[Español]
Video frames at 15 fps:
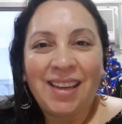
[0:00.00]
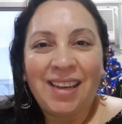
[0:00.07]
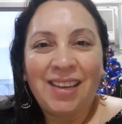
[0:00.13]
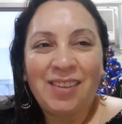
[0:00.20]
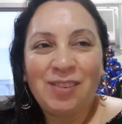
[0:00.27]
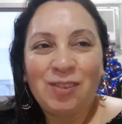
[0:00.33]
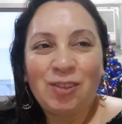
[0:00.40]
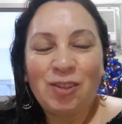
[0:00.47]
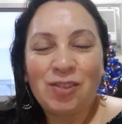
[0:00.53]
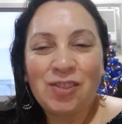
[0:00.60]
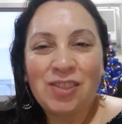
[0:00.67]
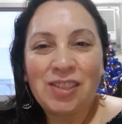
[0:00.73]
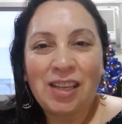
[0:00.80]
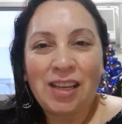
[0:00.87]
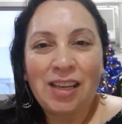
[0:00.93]

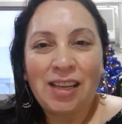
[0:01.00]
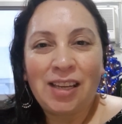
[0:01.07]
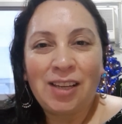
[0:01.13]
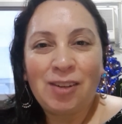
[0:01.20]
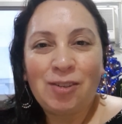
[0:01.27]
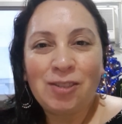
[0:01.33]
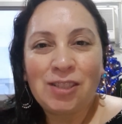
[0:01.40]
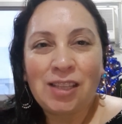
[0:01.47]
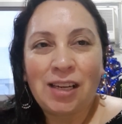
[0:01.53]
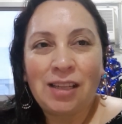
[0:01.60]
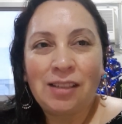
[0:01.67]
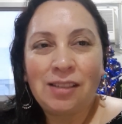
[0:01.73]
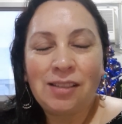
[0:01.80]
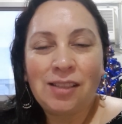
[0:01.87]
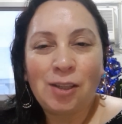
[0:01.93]
Entonces José
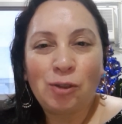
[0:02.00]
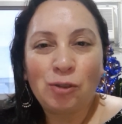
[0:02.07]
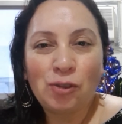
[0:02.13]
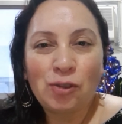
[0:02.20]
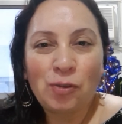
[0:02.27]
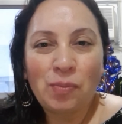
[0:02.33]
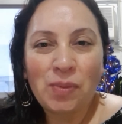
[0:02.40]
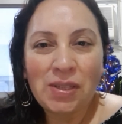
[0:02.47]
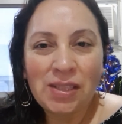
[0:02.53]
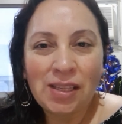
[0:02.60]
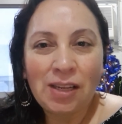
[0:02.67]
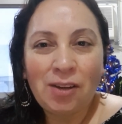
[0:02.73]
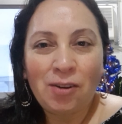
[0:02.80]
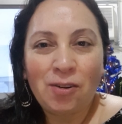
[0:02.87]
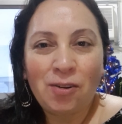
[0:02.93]
le dice, estos son mis
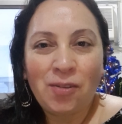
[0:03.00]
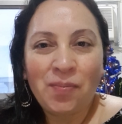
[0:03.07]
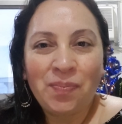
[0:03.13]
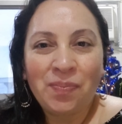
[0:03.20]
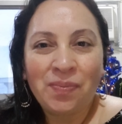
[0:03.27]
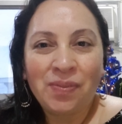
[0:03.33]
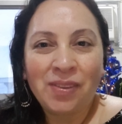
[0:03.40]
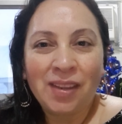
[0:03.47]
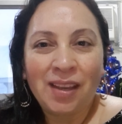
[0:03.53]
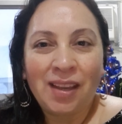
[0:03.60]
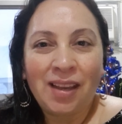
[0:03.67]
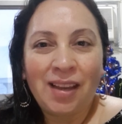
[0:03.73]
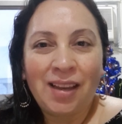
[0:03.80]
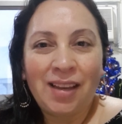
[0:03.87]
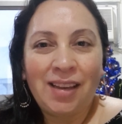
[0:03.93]
hijos.
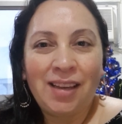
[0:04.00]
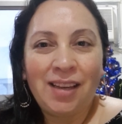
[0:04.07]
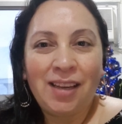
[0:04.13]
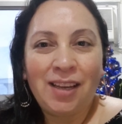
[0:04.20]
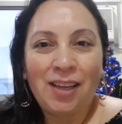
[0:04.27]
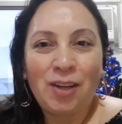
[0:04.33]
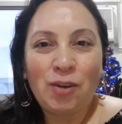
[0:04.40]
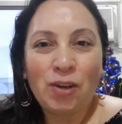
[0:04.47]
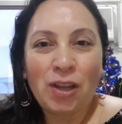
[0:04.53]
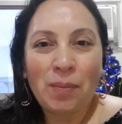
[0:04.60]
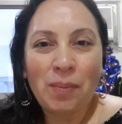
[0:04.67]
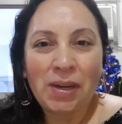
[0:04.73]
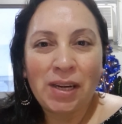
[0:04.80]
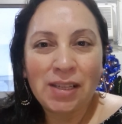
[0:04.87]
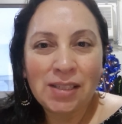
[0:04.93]
Eh, los que
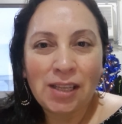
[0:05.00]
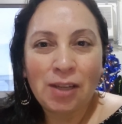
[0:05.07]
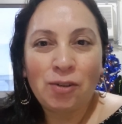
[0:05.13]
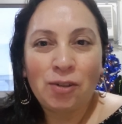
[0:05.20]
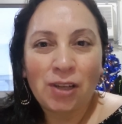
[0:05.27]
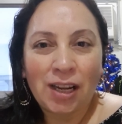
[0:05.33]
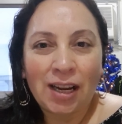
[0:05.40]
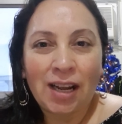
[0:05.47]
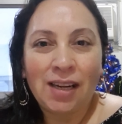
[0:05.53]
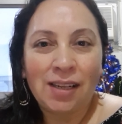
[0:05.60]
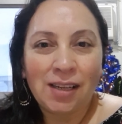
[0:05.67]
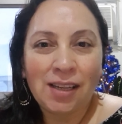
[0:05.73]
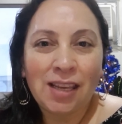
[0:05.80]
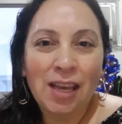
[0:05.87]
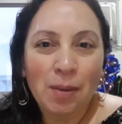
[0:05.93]
me nacieron acá
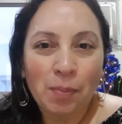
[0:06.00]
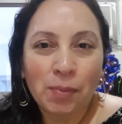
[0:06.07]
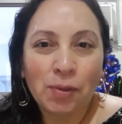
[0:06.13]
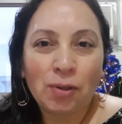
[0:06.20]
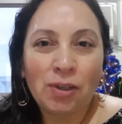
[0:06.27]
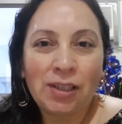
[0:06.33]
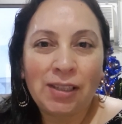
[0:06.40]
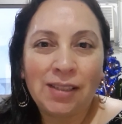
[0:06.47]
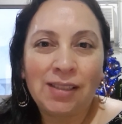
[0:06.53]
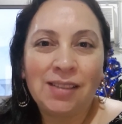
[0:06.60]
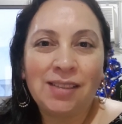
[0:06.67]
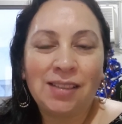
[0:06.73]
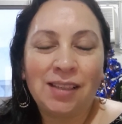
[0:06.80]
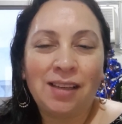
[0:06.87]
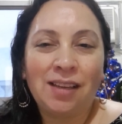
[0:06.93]
en Egipto, le
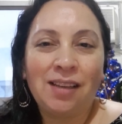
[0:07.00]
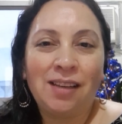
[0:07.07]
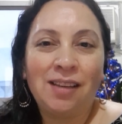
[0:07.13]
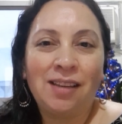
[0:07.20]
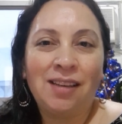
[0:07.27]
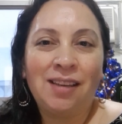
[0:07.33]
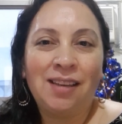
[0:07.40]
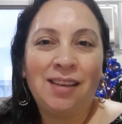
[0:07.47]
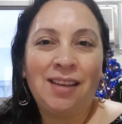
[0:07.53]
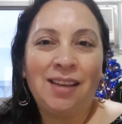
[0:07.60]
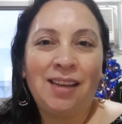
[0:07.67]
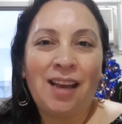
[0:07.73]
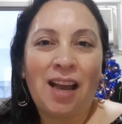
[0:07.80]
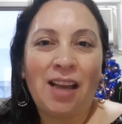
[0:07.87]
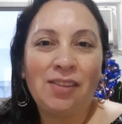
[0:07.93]
dice,
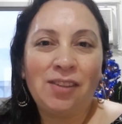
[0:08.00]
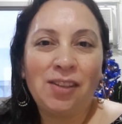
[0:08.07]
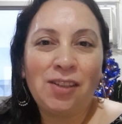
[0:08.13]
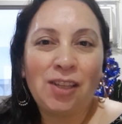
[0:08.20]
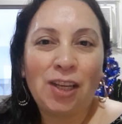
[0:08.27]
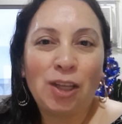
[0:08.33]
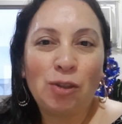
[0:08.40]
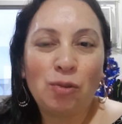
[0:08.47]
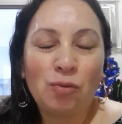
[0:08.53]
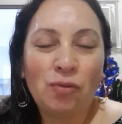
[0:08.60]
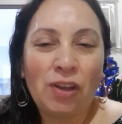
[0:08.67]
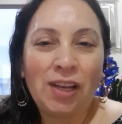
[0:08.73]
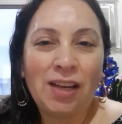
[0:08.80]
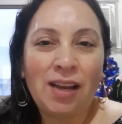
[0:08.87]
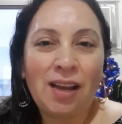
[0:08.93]
antes de que tú
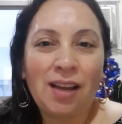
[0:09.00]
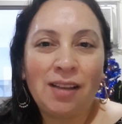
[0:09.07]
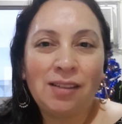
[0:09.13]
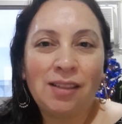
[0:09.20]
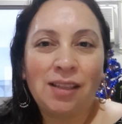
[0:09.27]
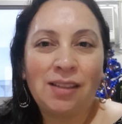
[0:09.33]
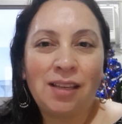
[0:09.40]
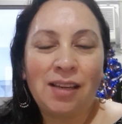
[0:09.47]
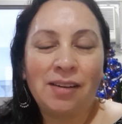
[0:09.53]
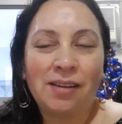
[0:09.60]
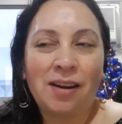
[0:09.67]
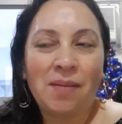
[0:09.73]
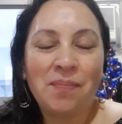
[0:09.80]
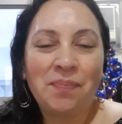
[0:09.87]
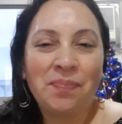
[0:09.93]
vengas a esta
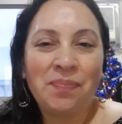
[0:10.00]
tierra.